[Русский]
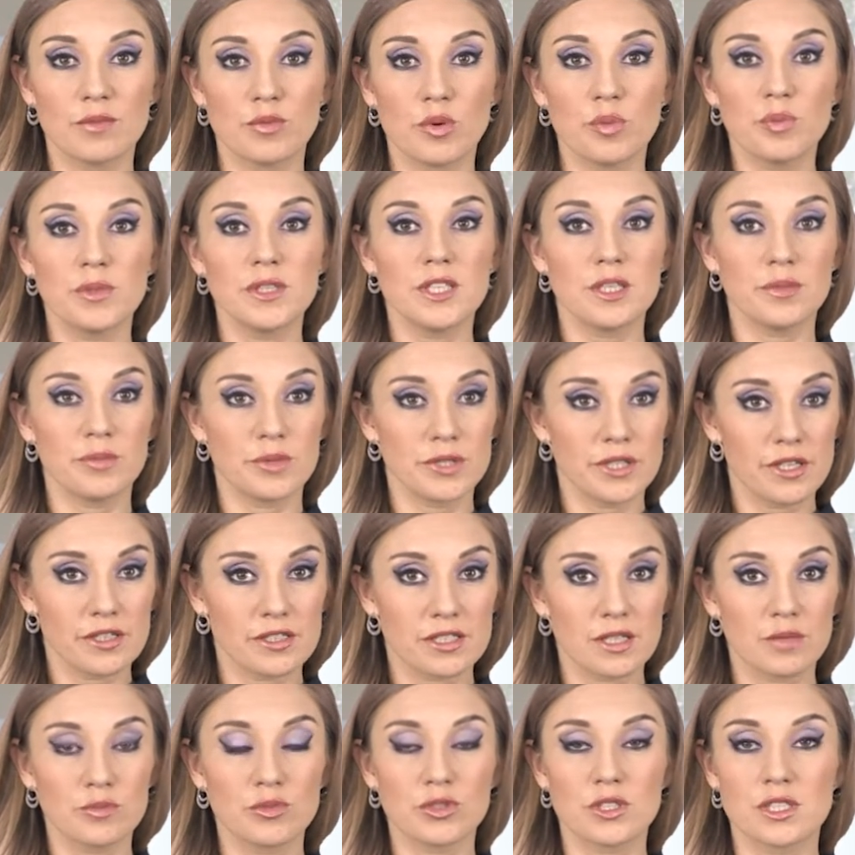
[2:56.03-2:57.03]
по
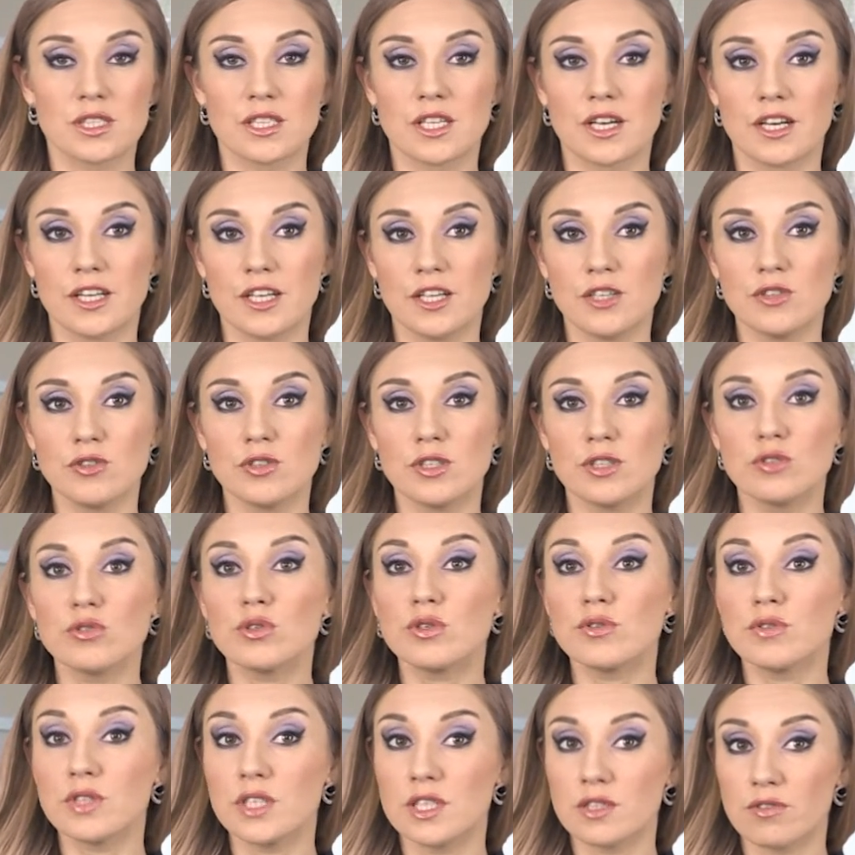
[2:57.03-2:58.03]
потребительскому настроению и
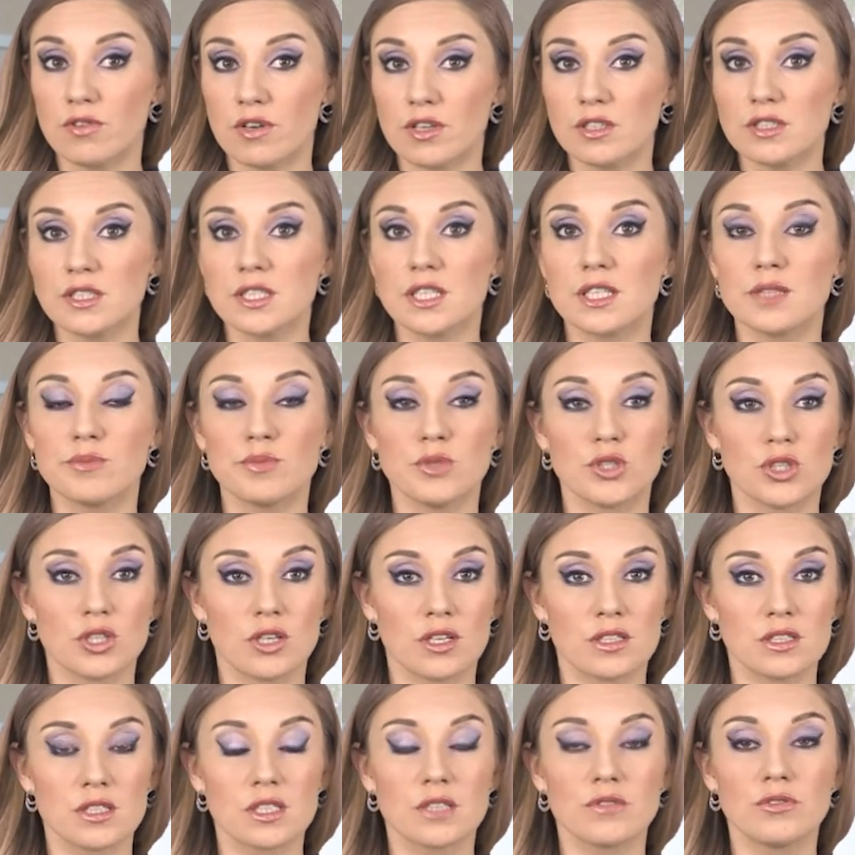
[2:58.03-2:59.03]
уровню инфляции от
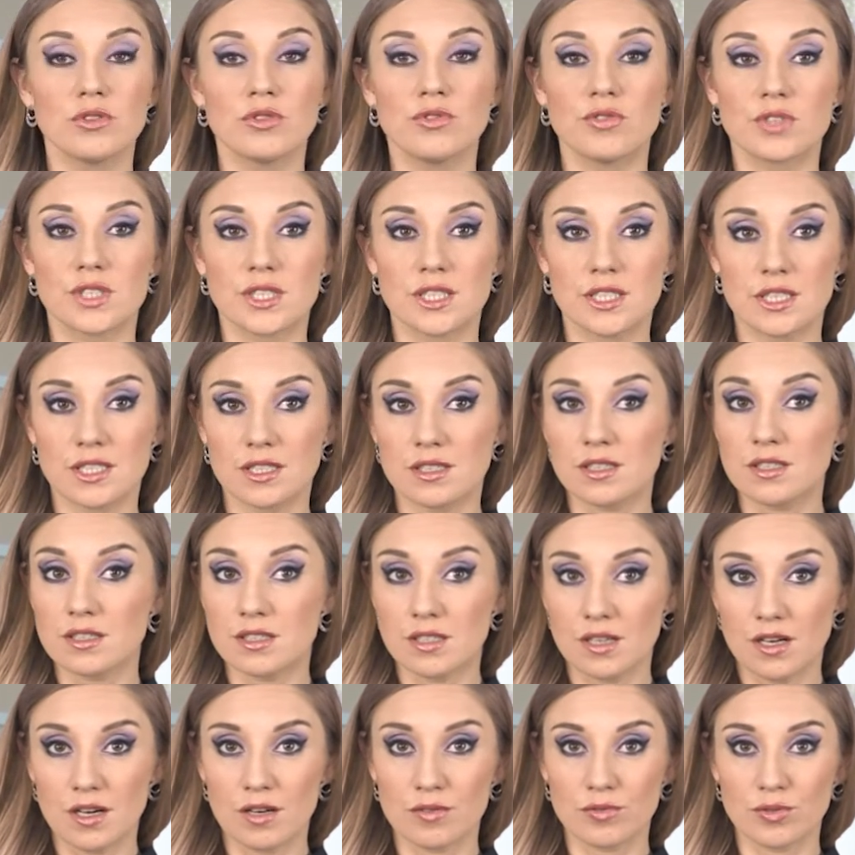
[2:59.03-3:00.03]
Мичиганского университета
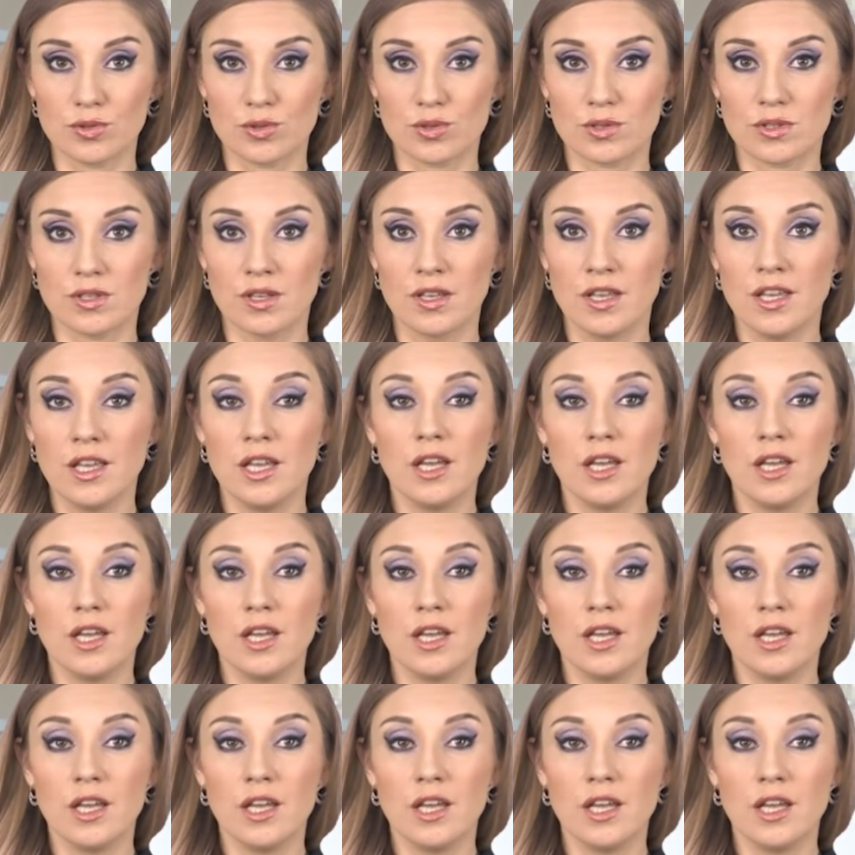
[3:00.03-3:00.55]
за август.